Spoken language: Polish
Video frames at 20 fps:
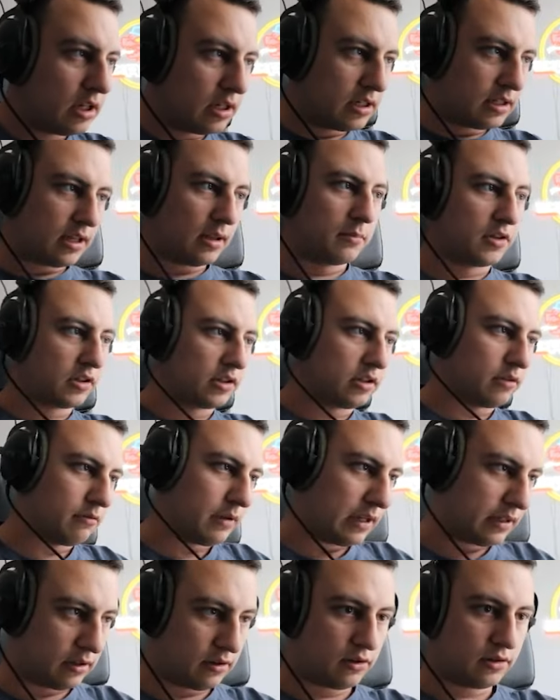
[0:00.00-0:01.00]
iść tam do tyłu,
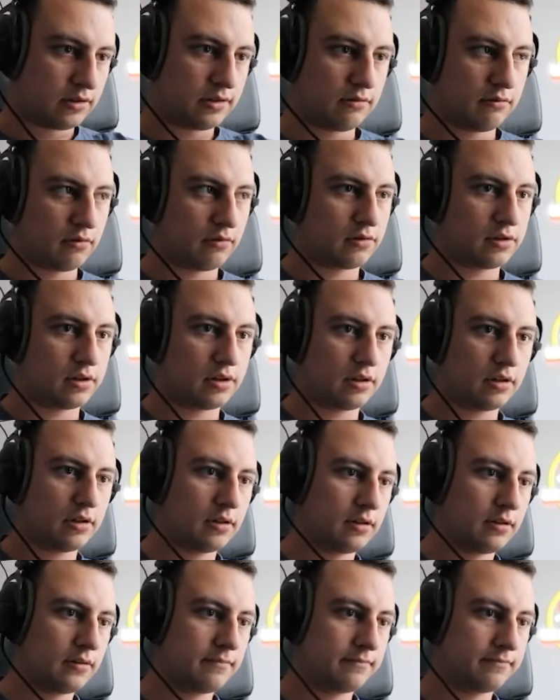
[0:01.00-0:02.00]
jak tylko To znowu zobaczysz ruszy?
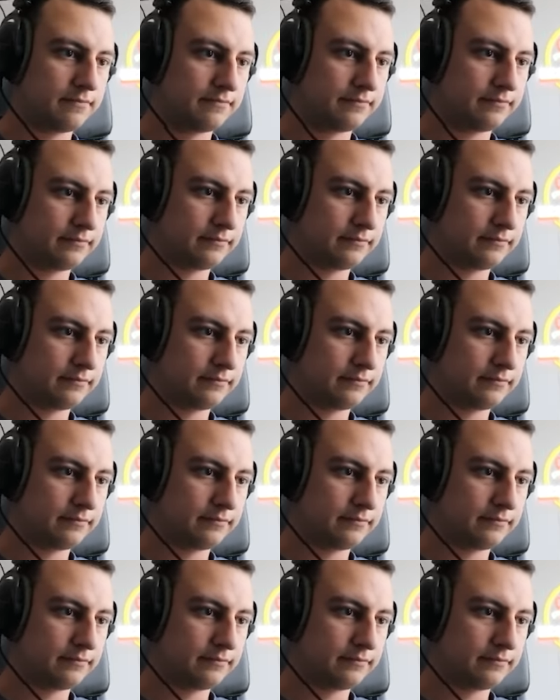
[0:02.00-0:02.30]
na chwilę.